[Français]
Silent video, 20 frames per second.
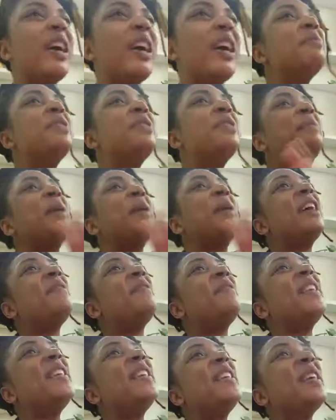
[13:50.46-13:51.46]
tu as pris la
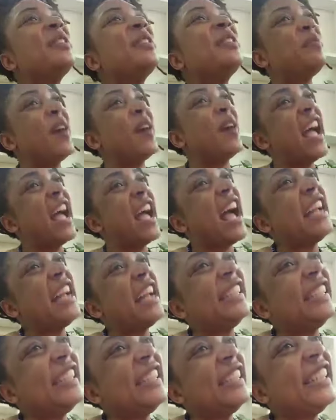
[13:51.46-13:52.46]
valise, tu
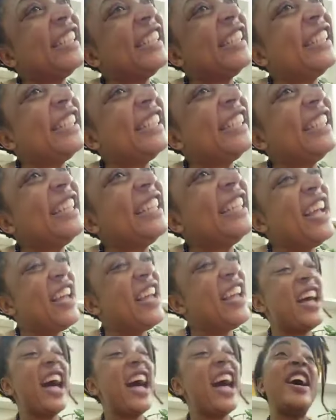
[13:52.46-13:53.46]
voyages.
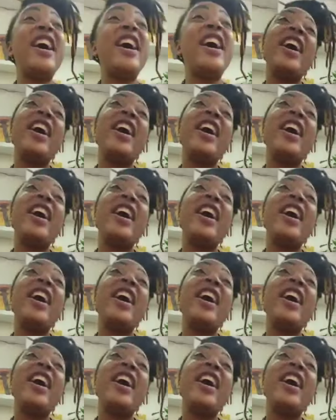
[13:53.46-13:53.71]
Hein?